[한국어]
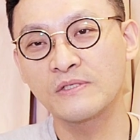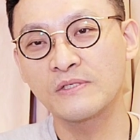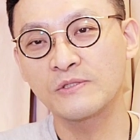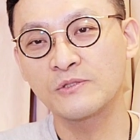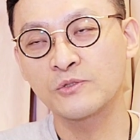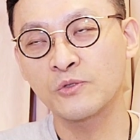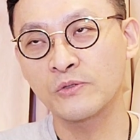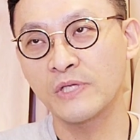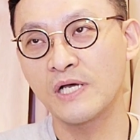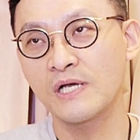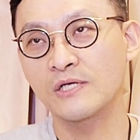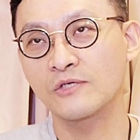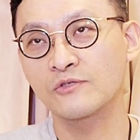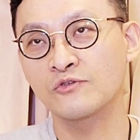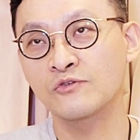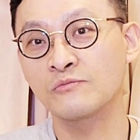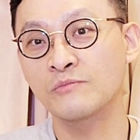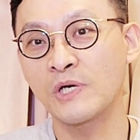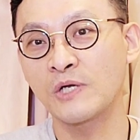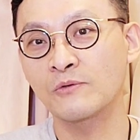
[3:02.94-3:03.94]
초당
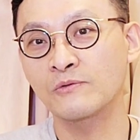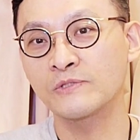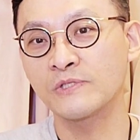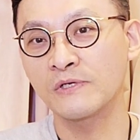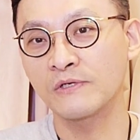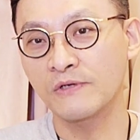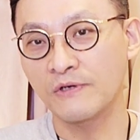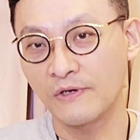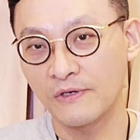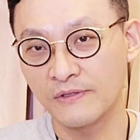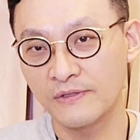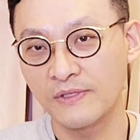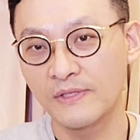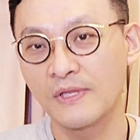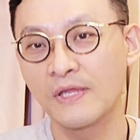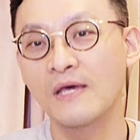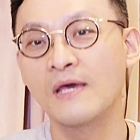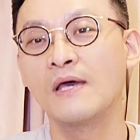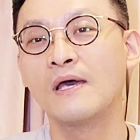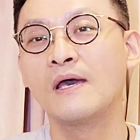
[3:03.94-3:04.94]
육만 오천
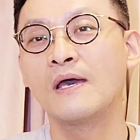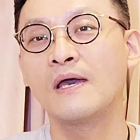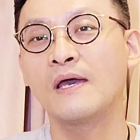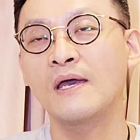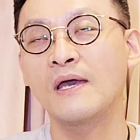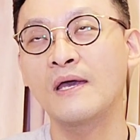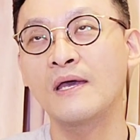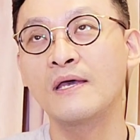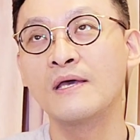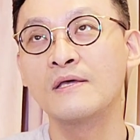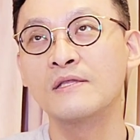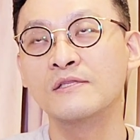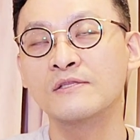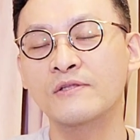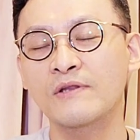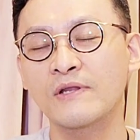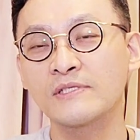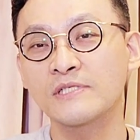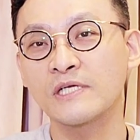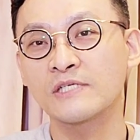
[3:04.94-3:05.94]
건의
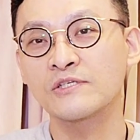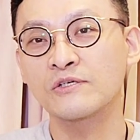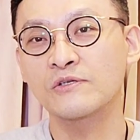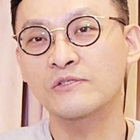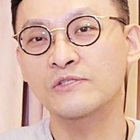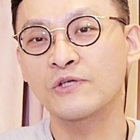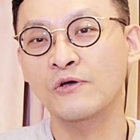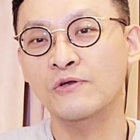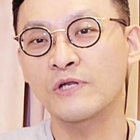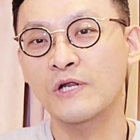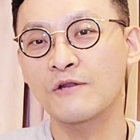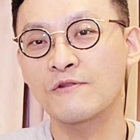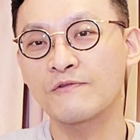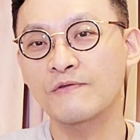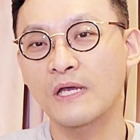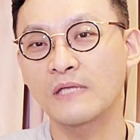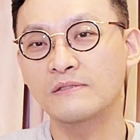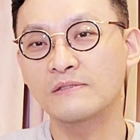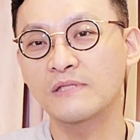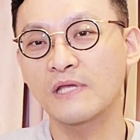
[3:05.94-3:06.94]
트랜잭션을 처리할 수가
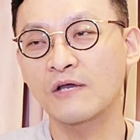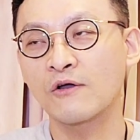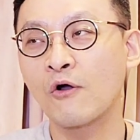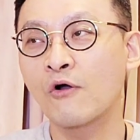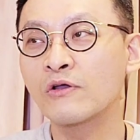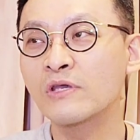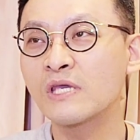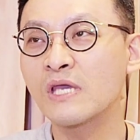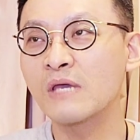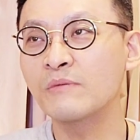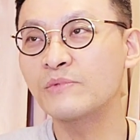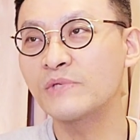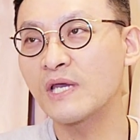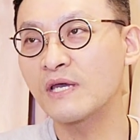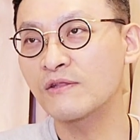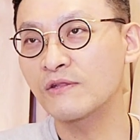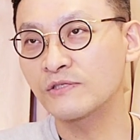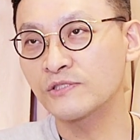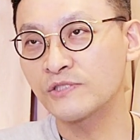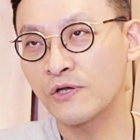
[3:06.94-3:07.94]
있는데, 거기에
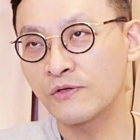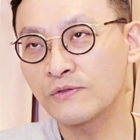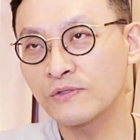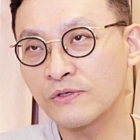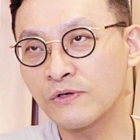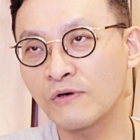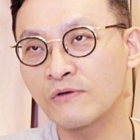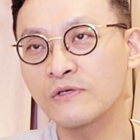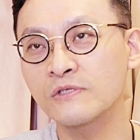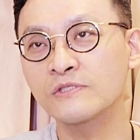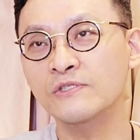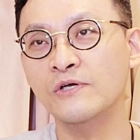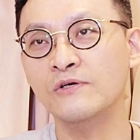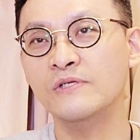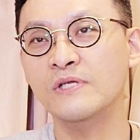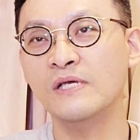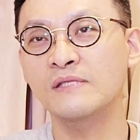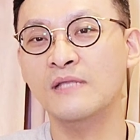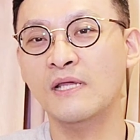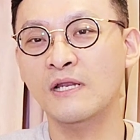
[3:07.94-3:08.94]
비해서 천 건을
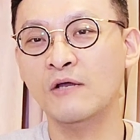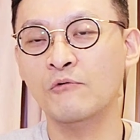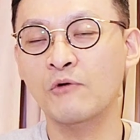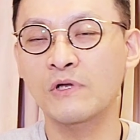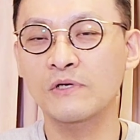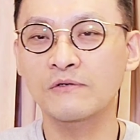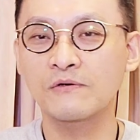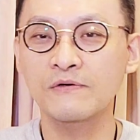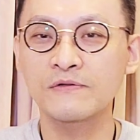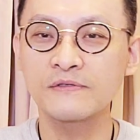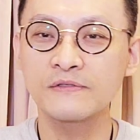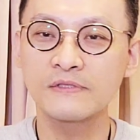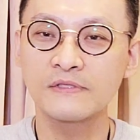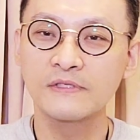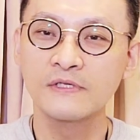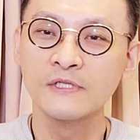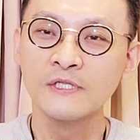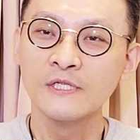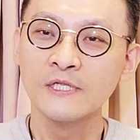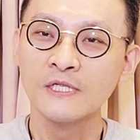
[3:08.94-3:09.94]
처리한다라고 하는 것은
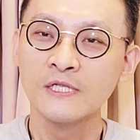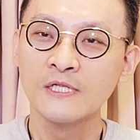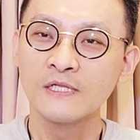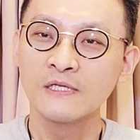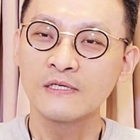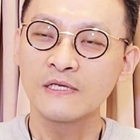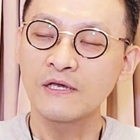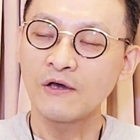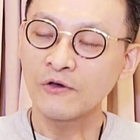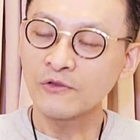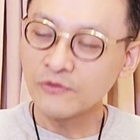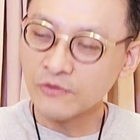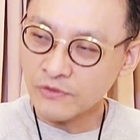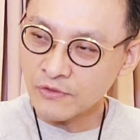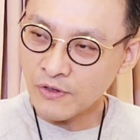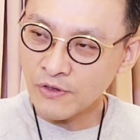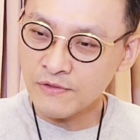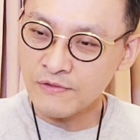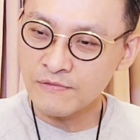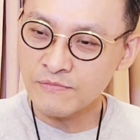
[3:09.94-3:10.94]

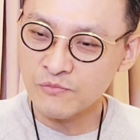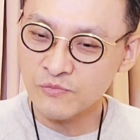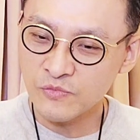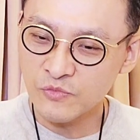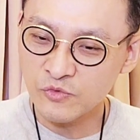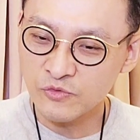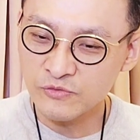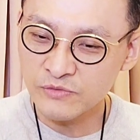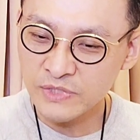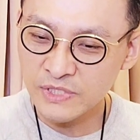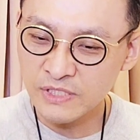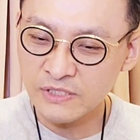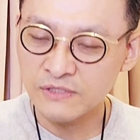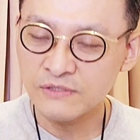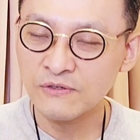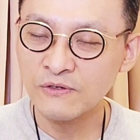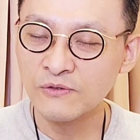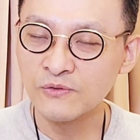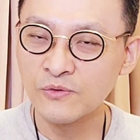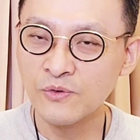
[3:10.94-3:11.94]
어떤 분이
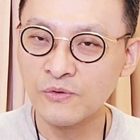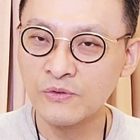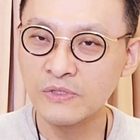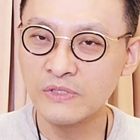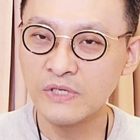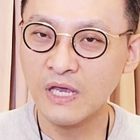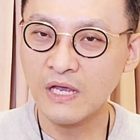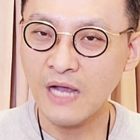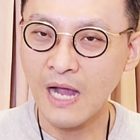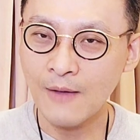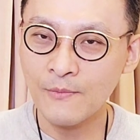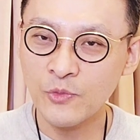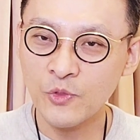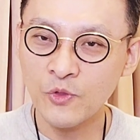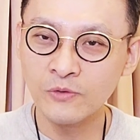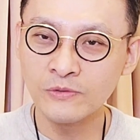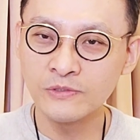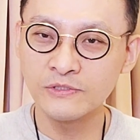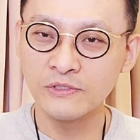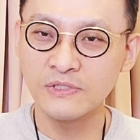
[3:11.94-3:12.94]
들어도 그렇게
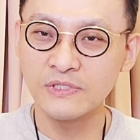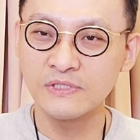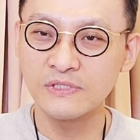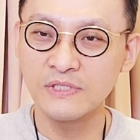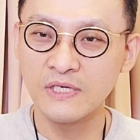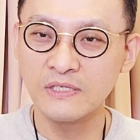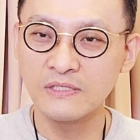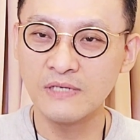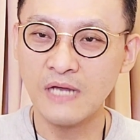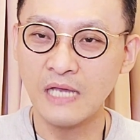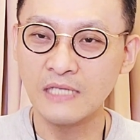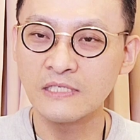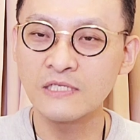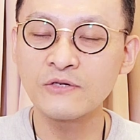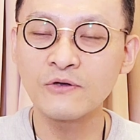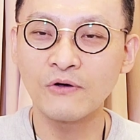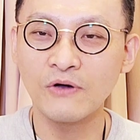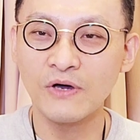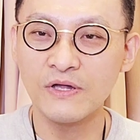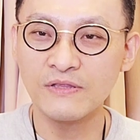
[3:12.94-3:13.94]
감동적인 얘기는 아닐
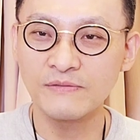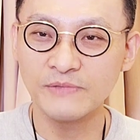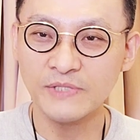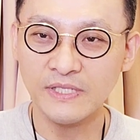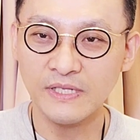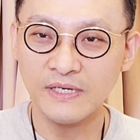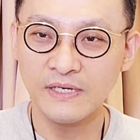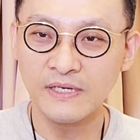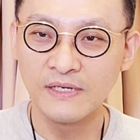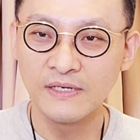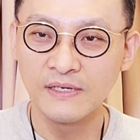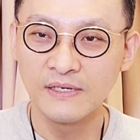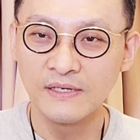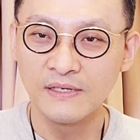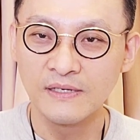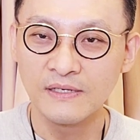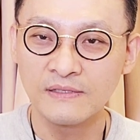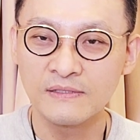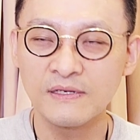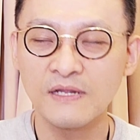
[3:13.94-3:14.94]
것 같습니다.
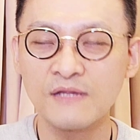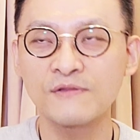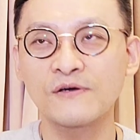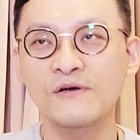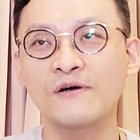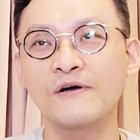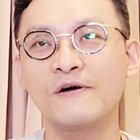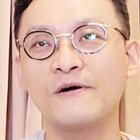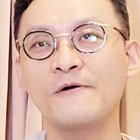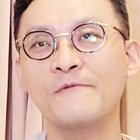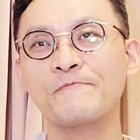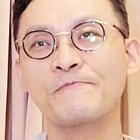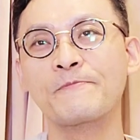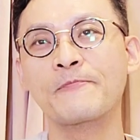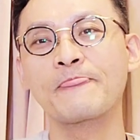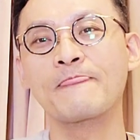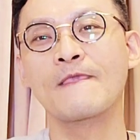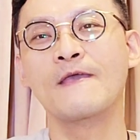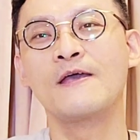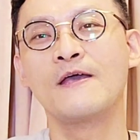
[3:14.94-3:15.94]
그래서
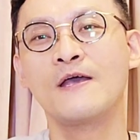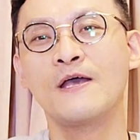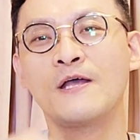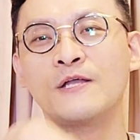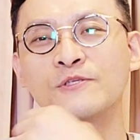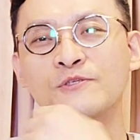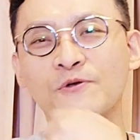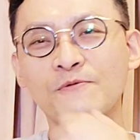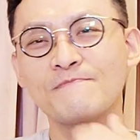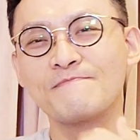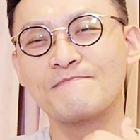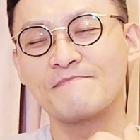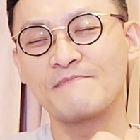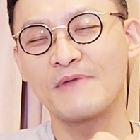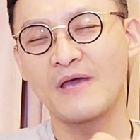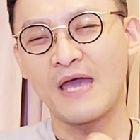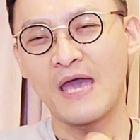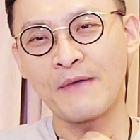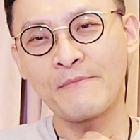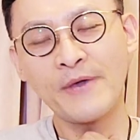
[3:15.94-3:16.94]
좀
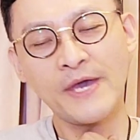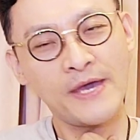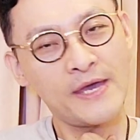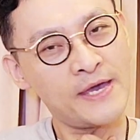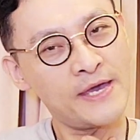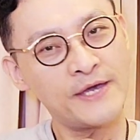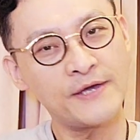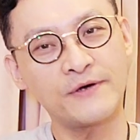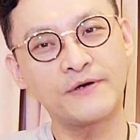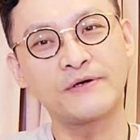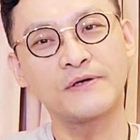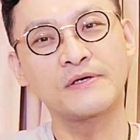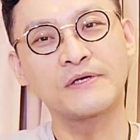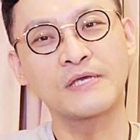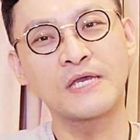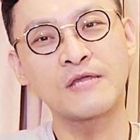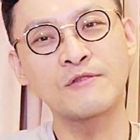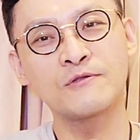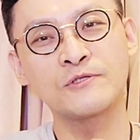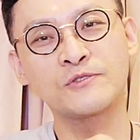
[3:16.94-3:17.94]
애매해요.
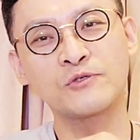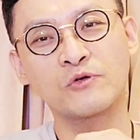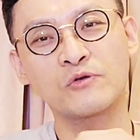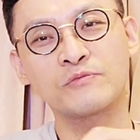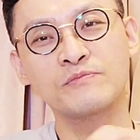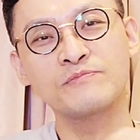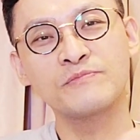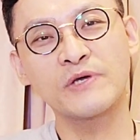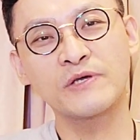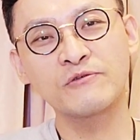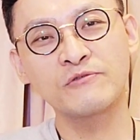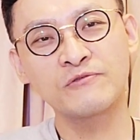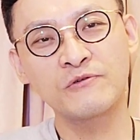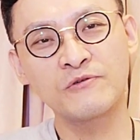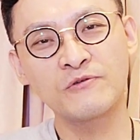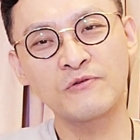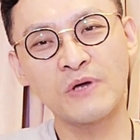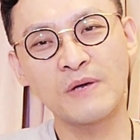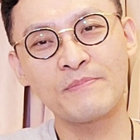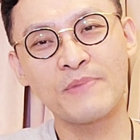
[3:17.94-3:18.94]
기술적으로 분명히
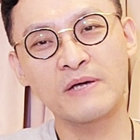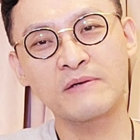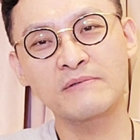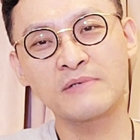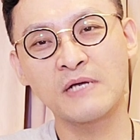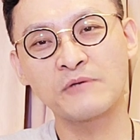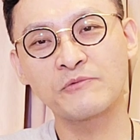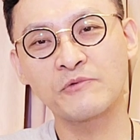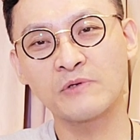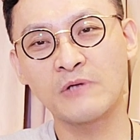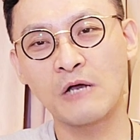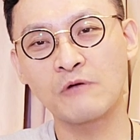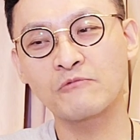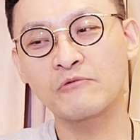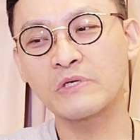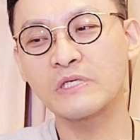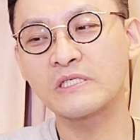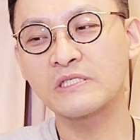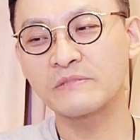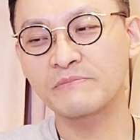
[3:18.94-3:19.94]
훌륭한 백그라운드를 갖고
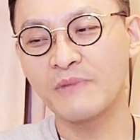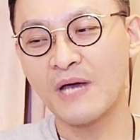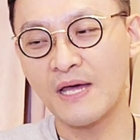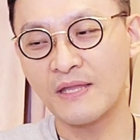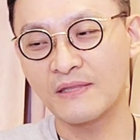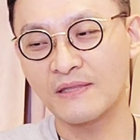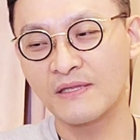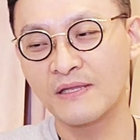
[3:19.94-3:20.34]
있지만